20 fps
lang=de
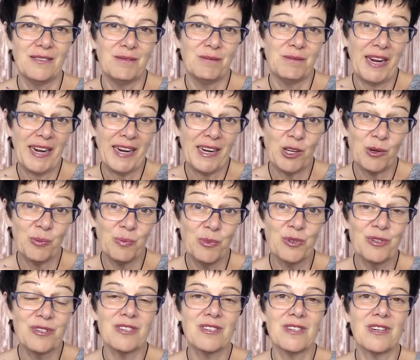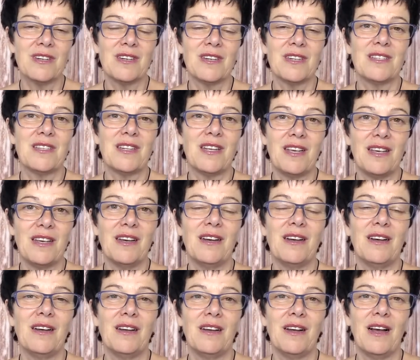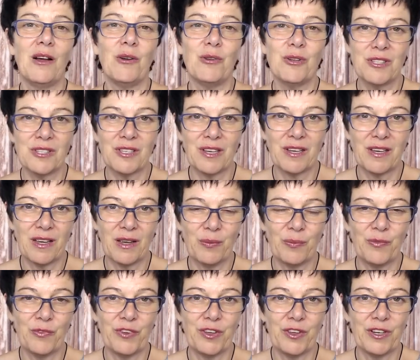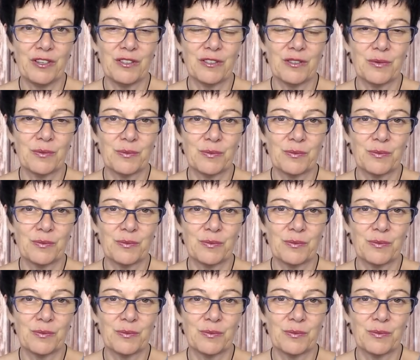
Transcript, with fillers: Denkmuster, das hier ausgegeben wird.